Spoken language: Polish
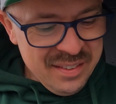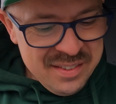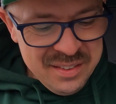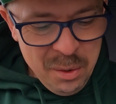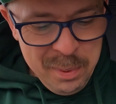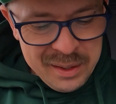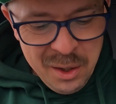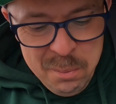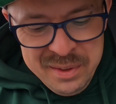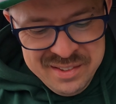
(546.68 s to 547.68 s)
Więc dobra,
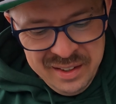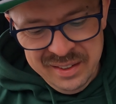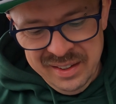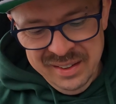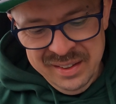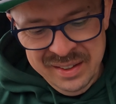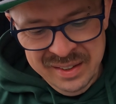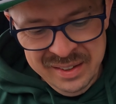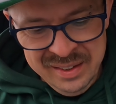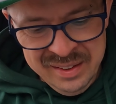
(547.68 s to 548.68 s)
dał mi cenę
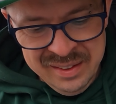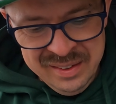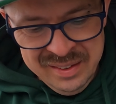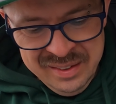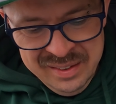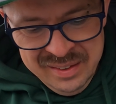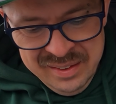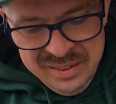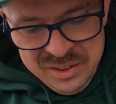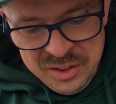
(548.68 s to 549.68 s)

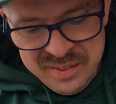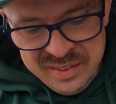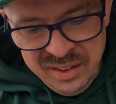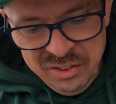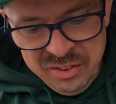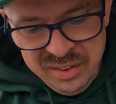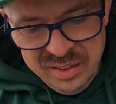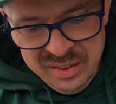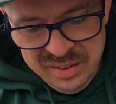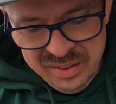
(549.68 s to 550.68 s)

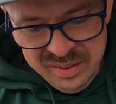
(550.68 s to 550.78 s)
16